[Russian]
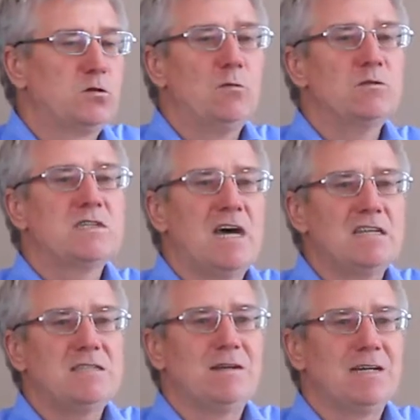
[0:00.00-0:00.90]
в том
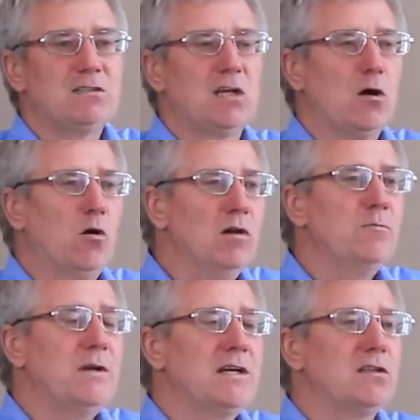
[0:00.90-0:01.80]
царстве, которое
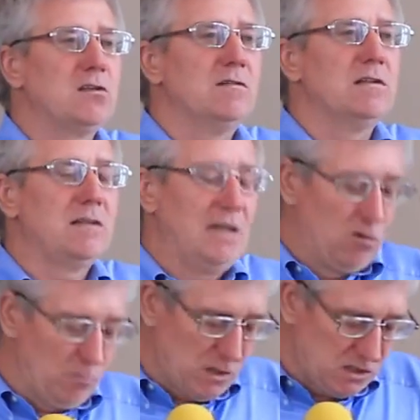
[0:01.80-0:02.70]
Он приготовил для
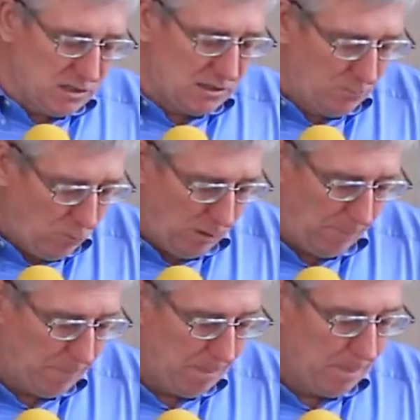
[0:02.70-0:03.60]
любящих
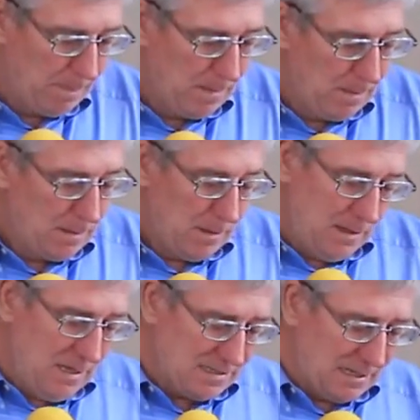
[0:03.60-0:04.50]
Его.
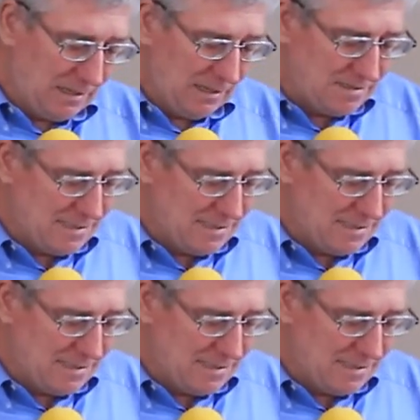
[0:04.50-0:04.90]
И несколько